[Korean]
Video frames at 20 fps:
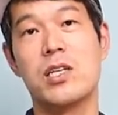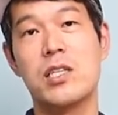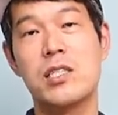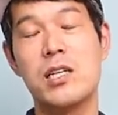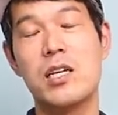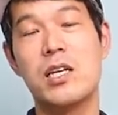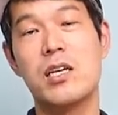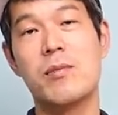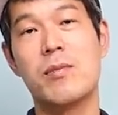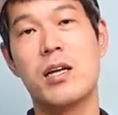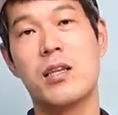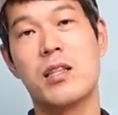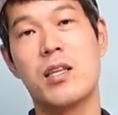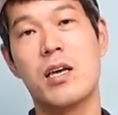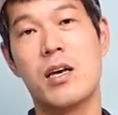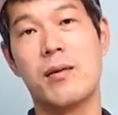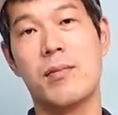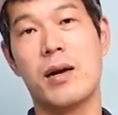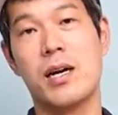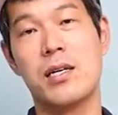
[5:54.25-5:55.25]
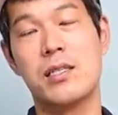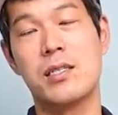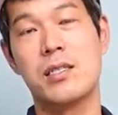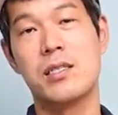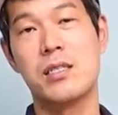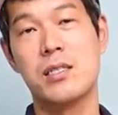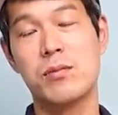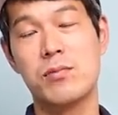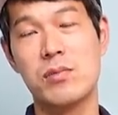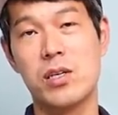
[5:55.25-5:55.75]
이사님한테
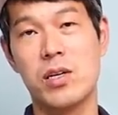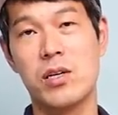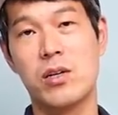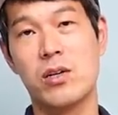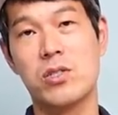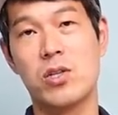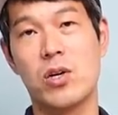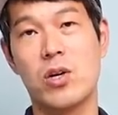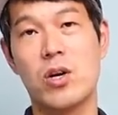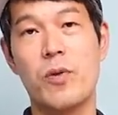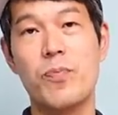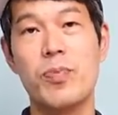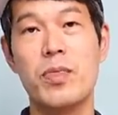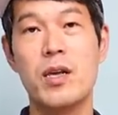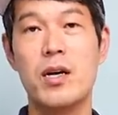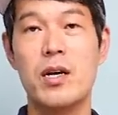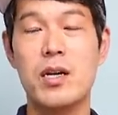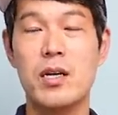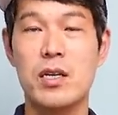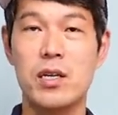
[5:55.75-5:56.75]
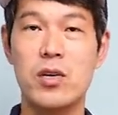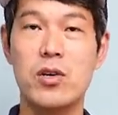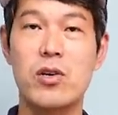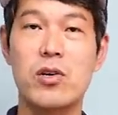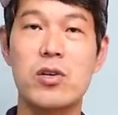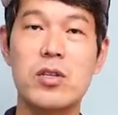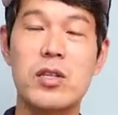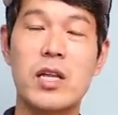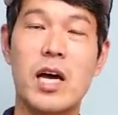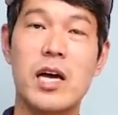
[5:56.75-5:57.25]
말씀드린 것처럼
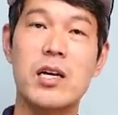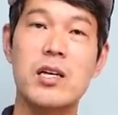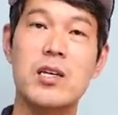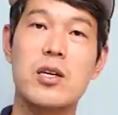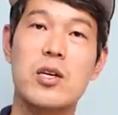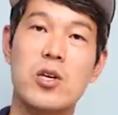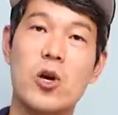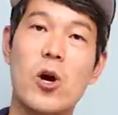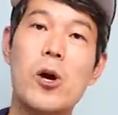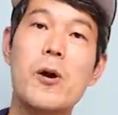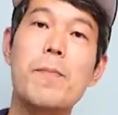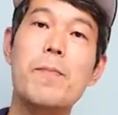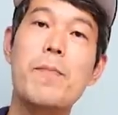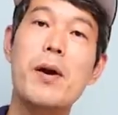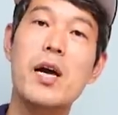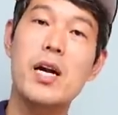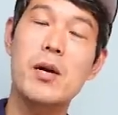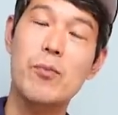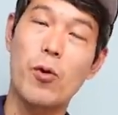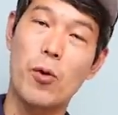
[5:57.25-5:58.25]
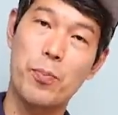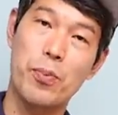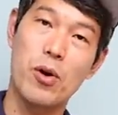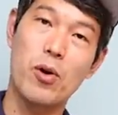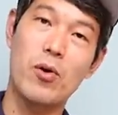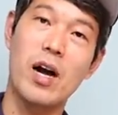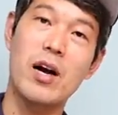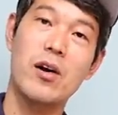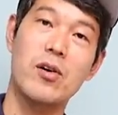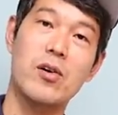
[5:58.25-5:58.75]
이거는 나는 10배를
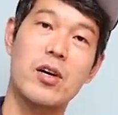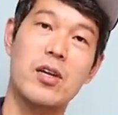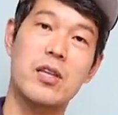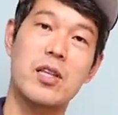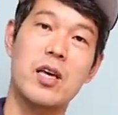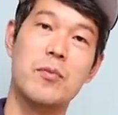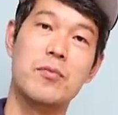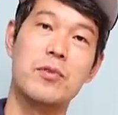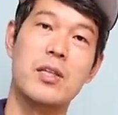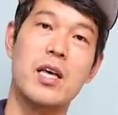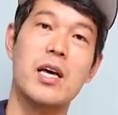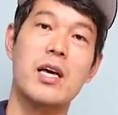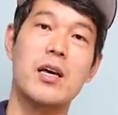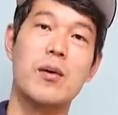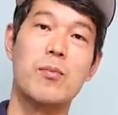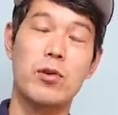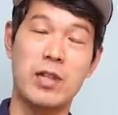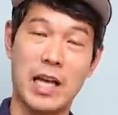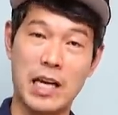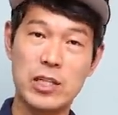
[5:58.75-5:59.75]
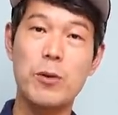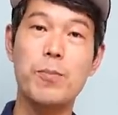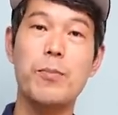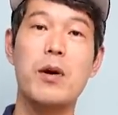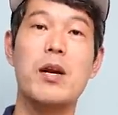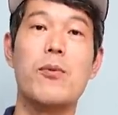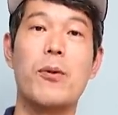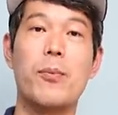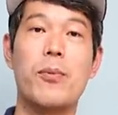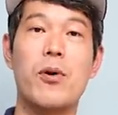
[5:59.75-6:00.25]
목표로 한 거기 때문에 뭐
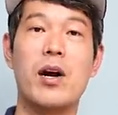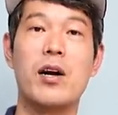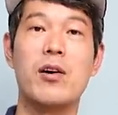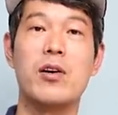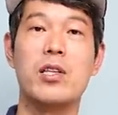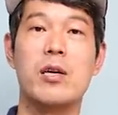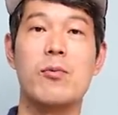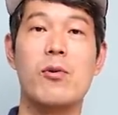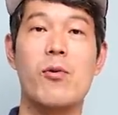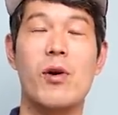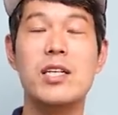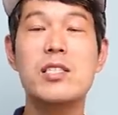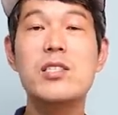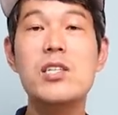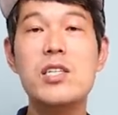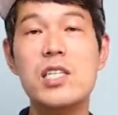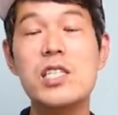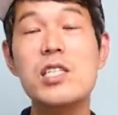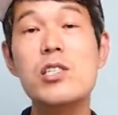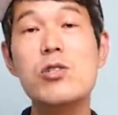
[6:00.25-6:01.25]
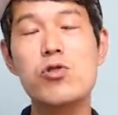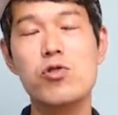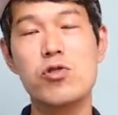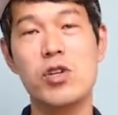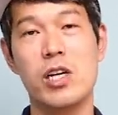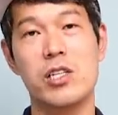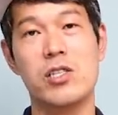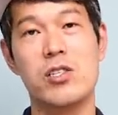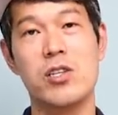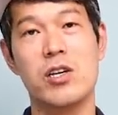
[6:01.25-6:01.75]
5배를 목표로 한 거기 때문에 완전 잊을
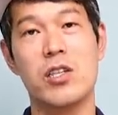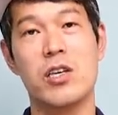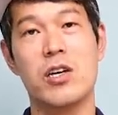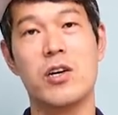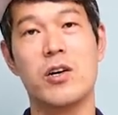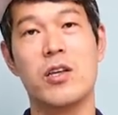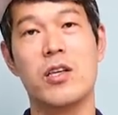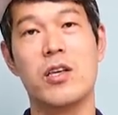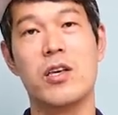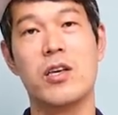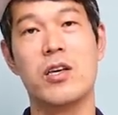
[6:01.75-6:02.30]
수가 있어야 돼요.